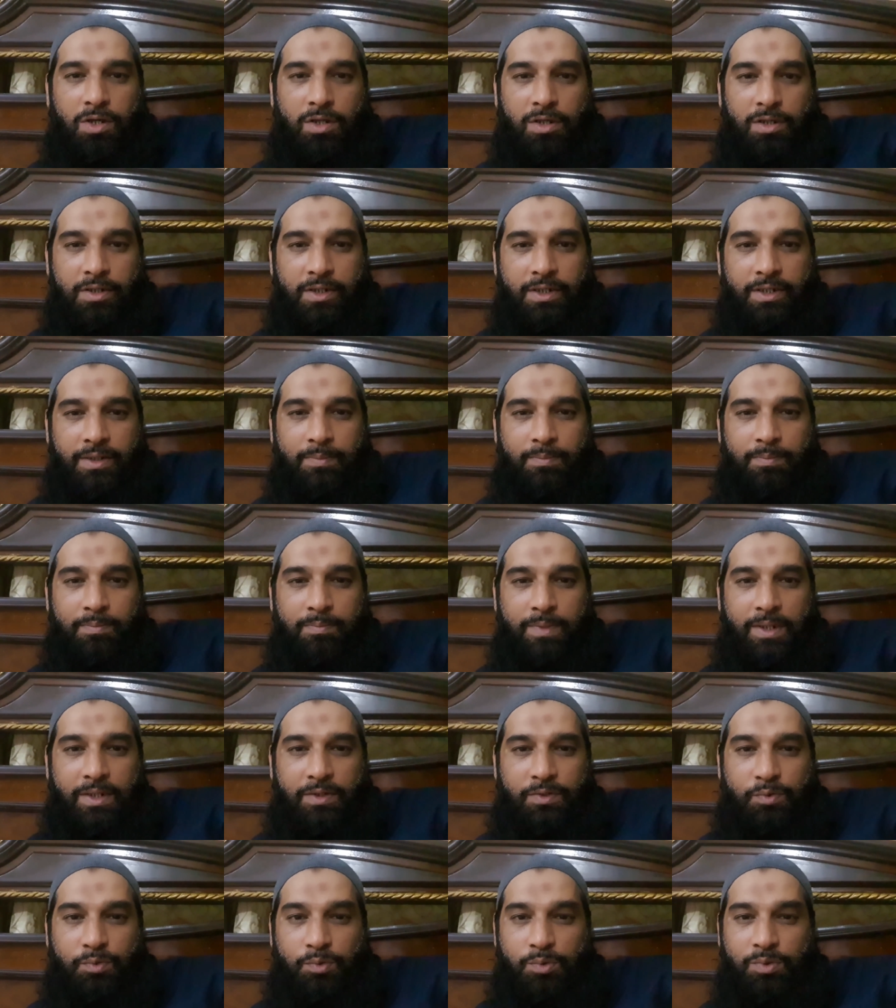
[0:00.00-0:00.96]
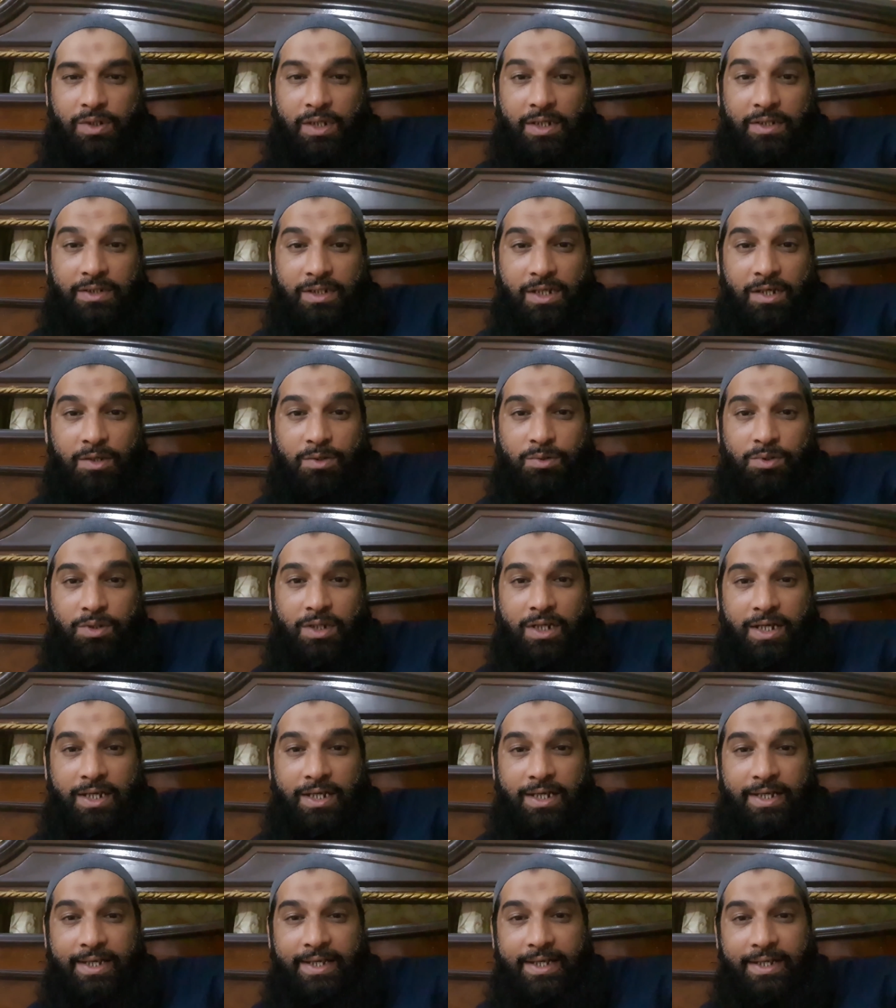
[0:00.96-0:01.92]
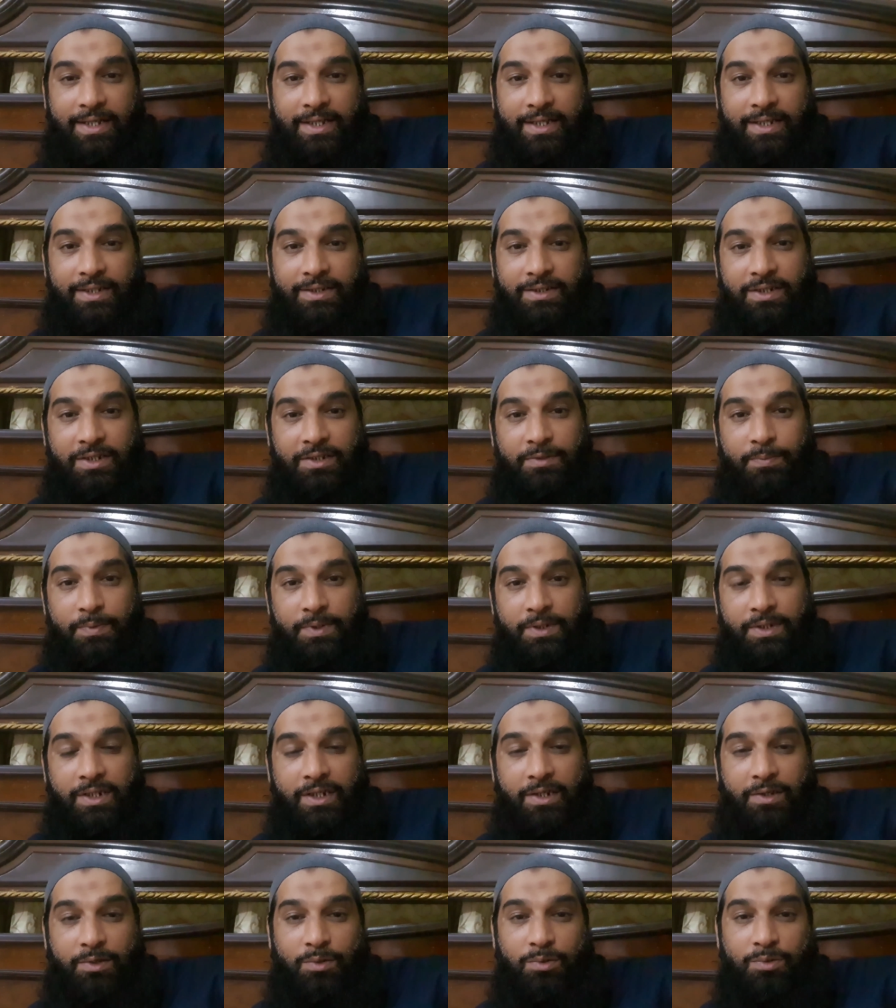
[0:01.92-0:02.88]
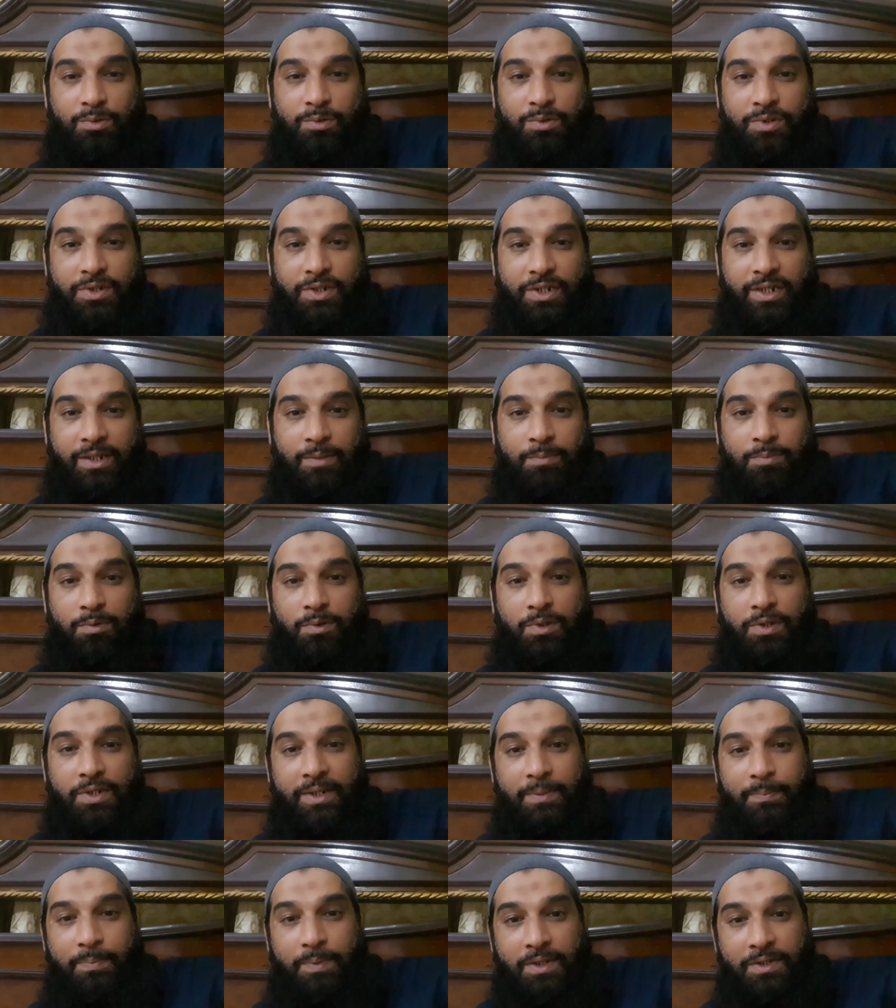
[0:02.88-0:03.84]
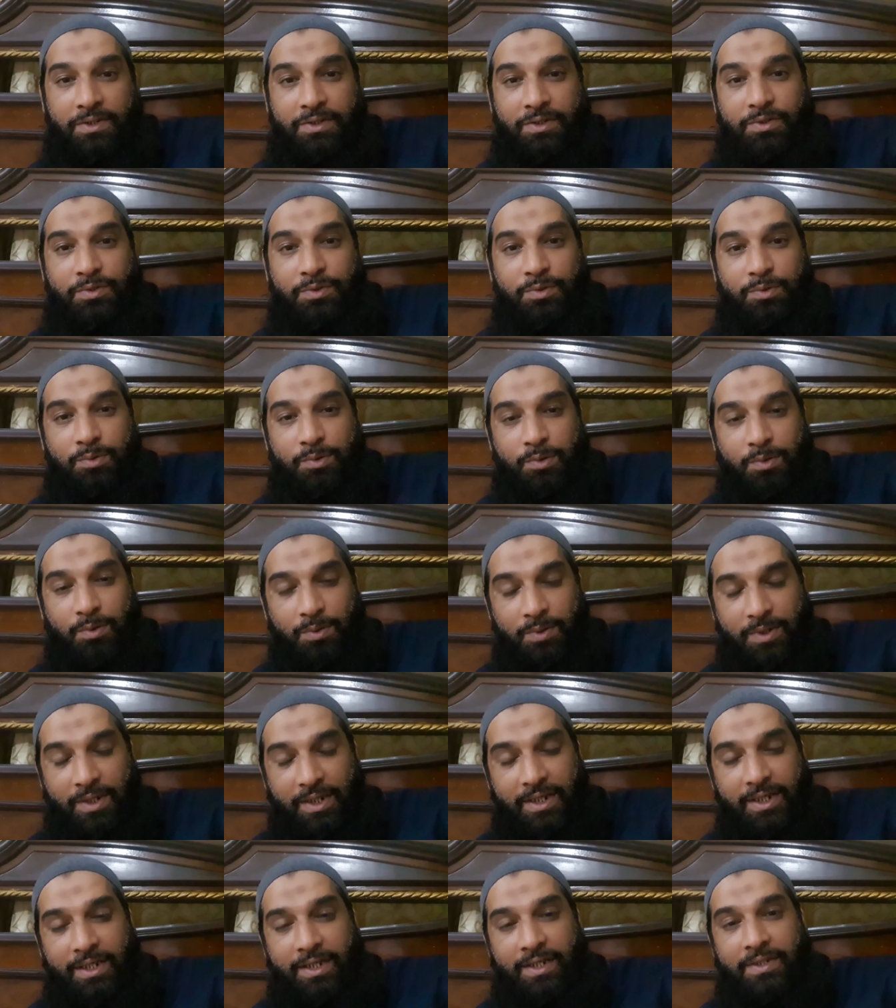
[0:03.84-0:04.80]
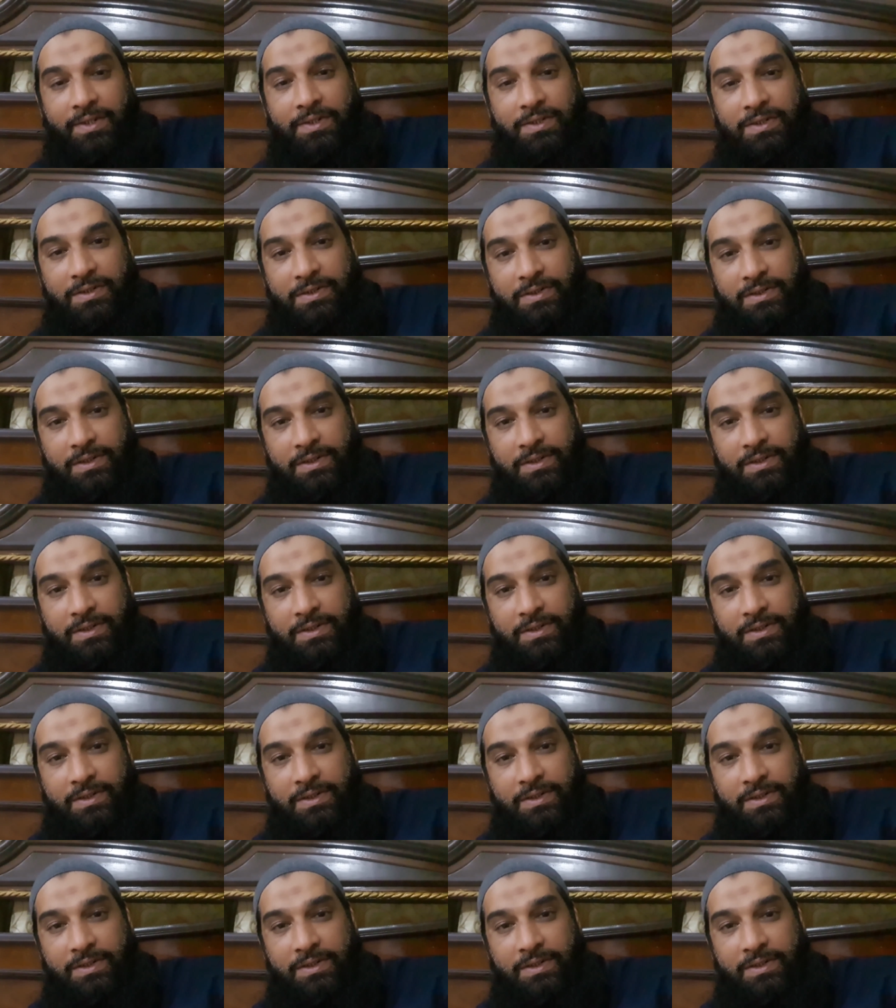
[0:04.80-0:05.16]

और महसूस ऐसा हो रहा है कि तदबीरें लोगों की अब उल्टी पड़नी शुरू हो गई हैं